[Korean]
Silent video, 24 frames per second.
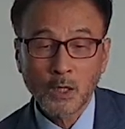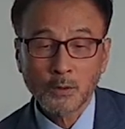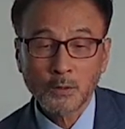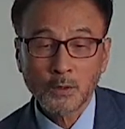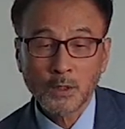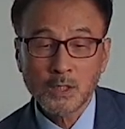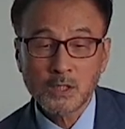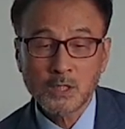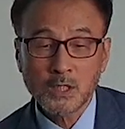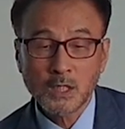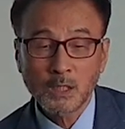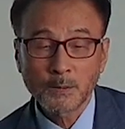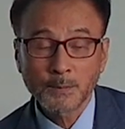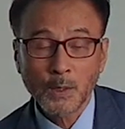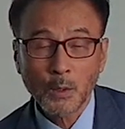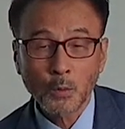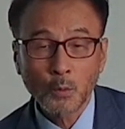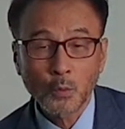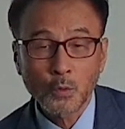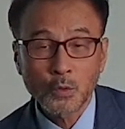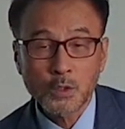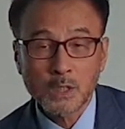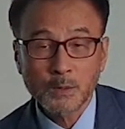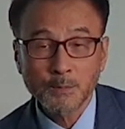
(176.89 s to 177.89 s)
함께
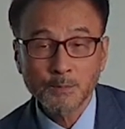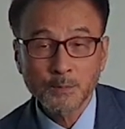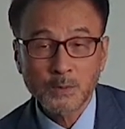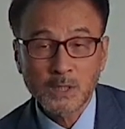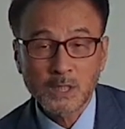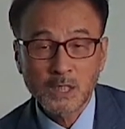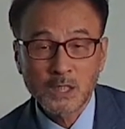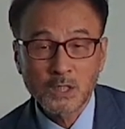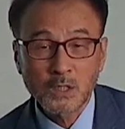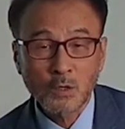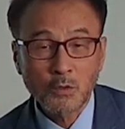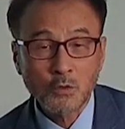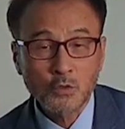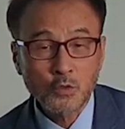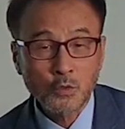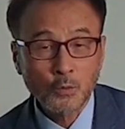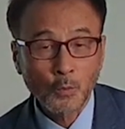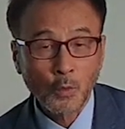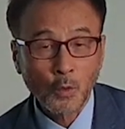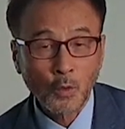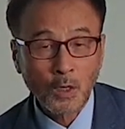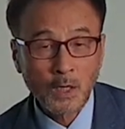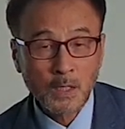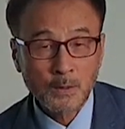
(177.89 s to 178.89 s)
752년을
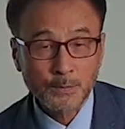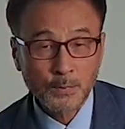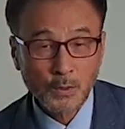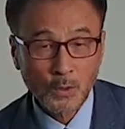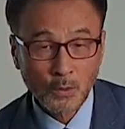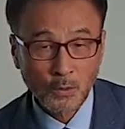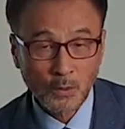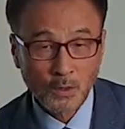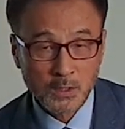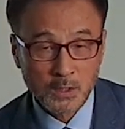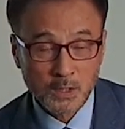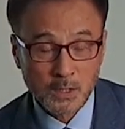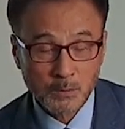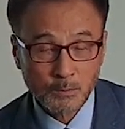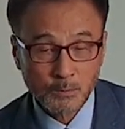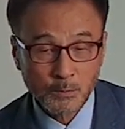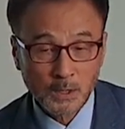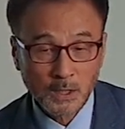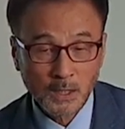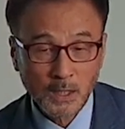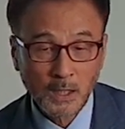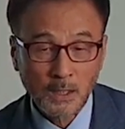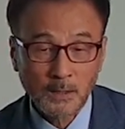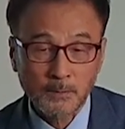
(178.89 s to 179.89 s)
주목할 필요가
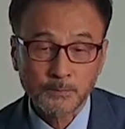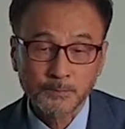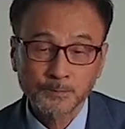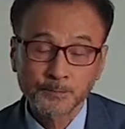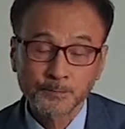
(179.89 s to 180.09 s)
있습니다.